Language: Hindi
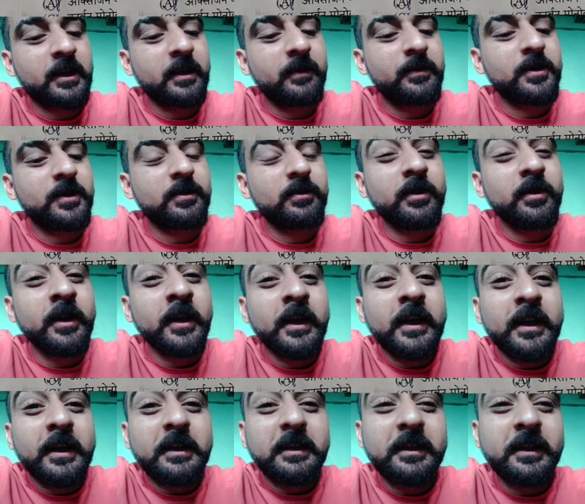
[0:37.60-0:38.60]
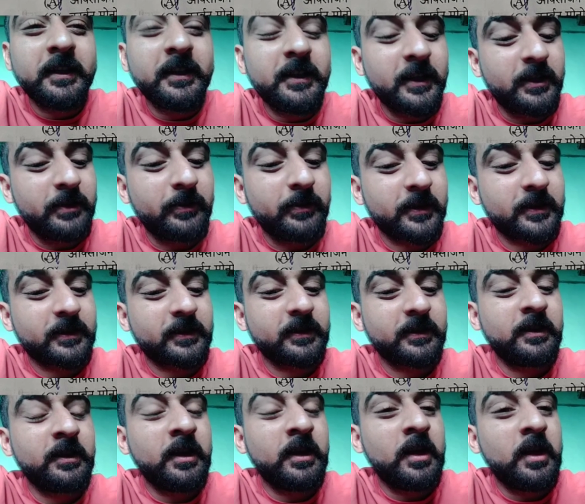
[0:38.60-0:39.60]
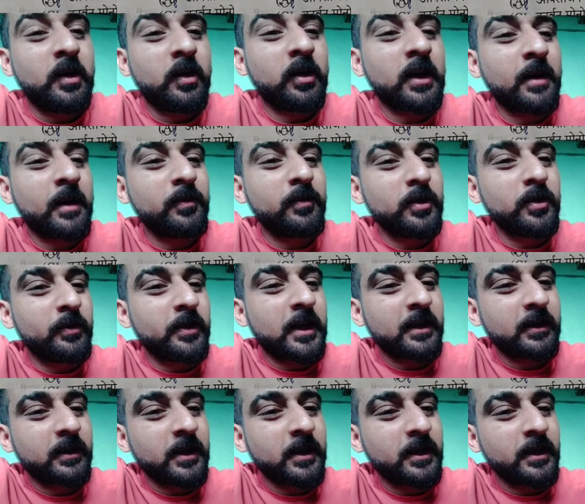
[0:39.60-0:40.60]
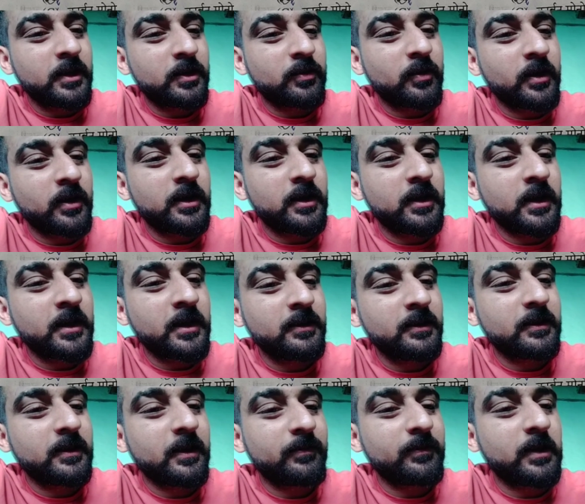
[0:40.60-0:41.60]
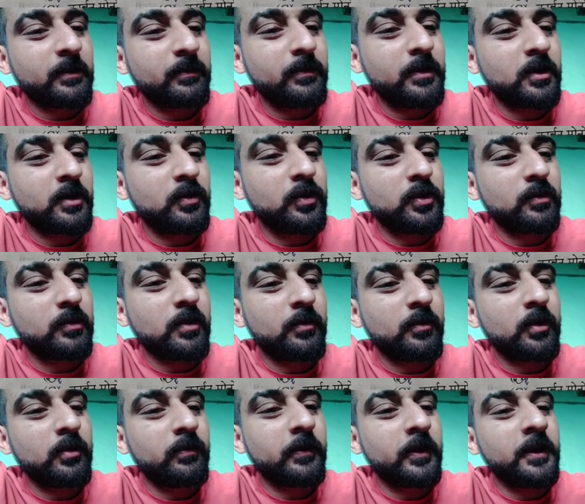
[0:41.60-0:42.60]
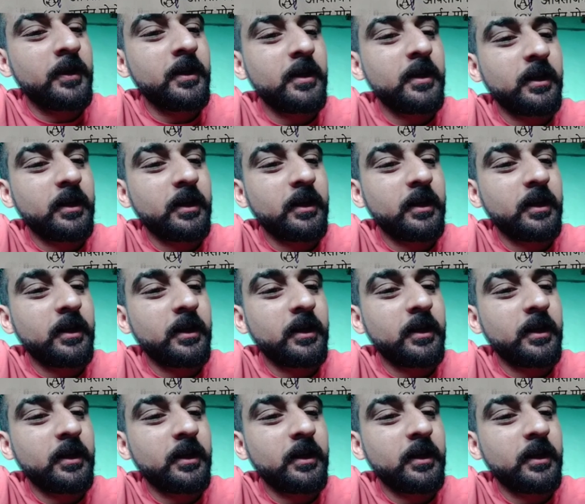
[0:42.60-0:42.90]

था विश्व हृदय दिवस और आपको जब याद रखना है कि 29 सितंबर को जब हम लोग वर्ल्ड